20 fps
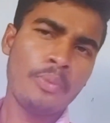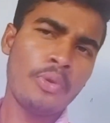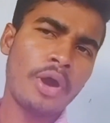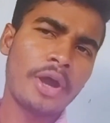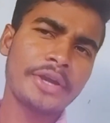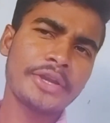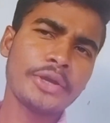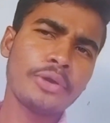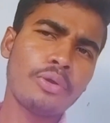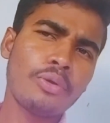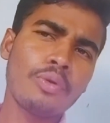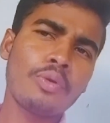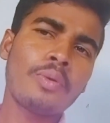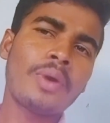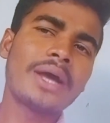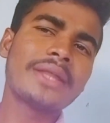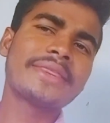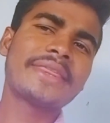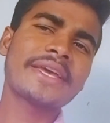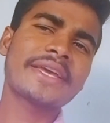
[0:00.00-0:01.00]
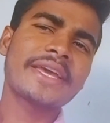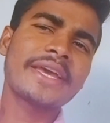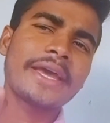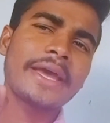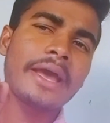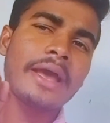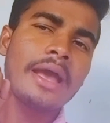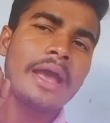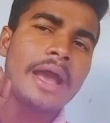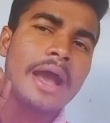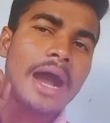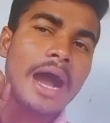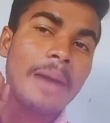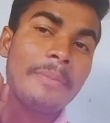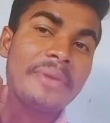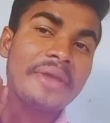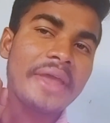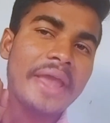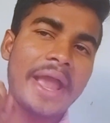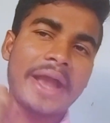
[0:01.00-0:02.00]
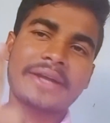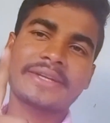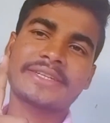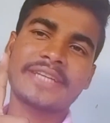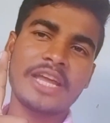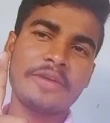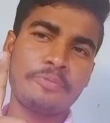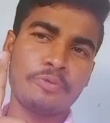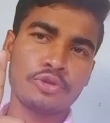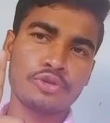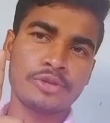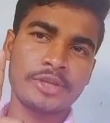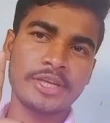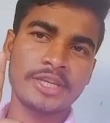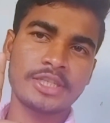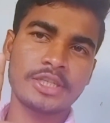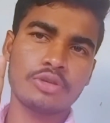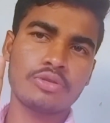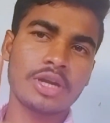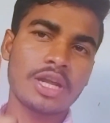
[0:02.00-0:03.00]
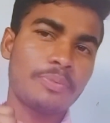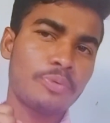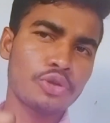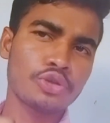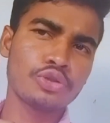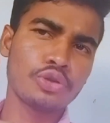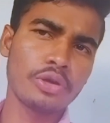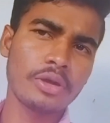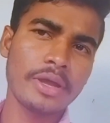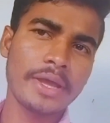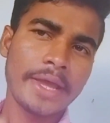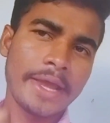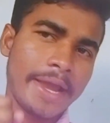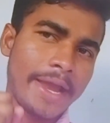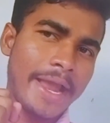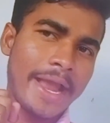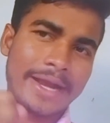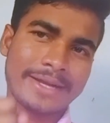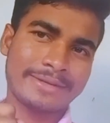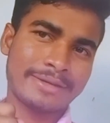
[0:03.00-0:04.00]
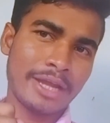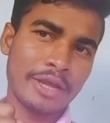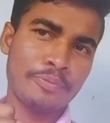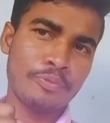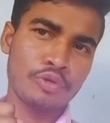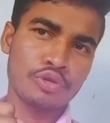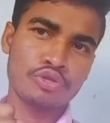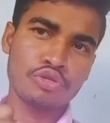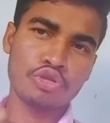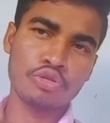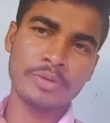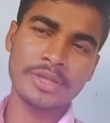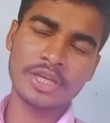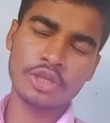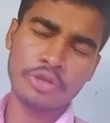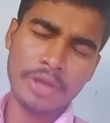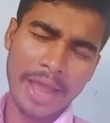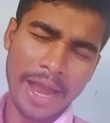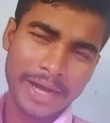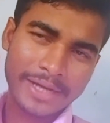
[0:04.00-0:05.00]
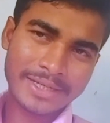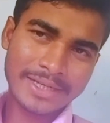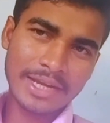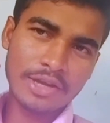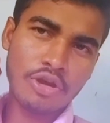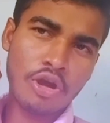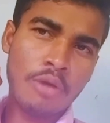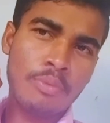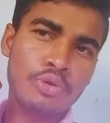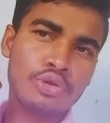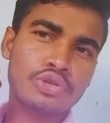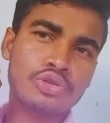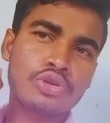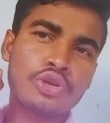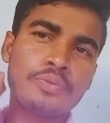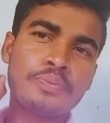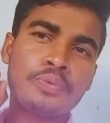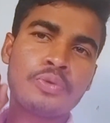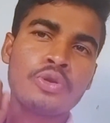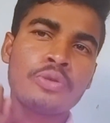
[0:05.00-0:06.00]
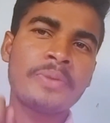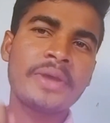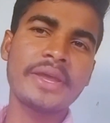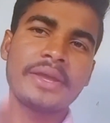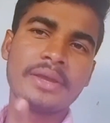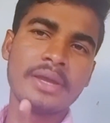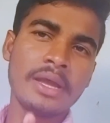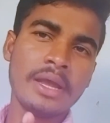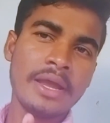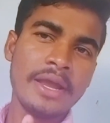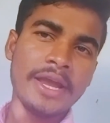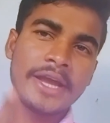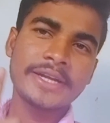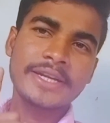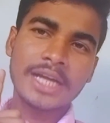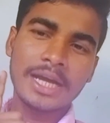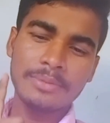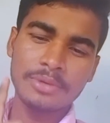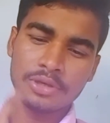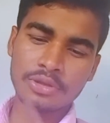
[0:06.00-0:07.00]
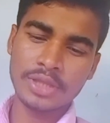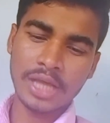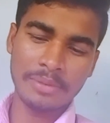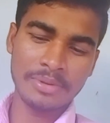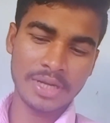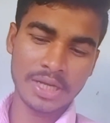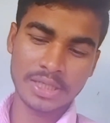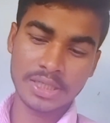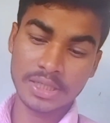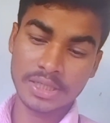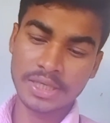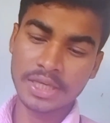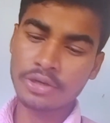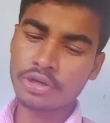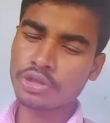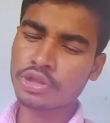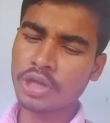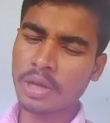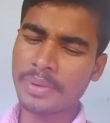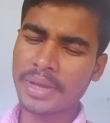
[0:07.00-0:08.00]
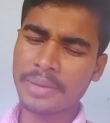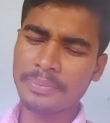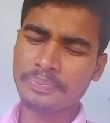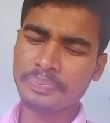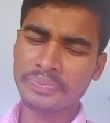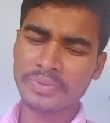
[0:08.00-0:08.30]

মডিউল ওয়ান থেকে আমি একটাই প্রশ্ন রেখেছি কটা প্রশ্ন একটাই প্রশ্ন তোমাদের কিন্তু একটাই অবশ্যই পড়বে এটা আমি কিন্তু দাবি রাখছি কি করতে হবে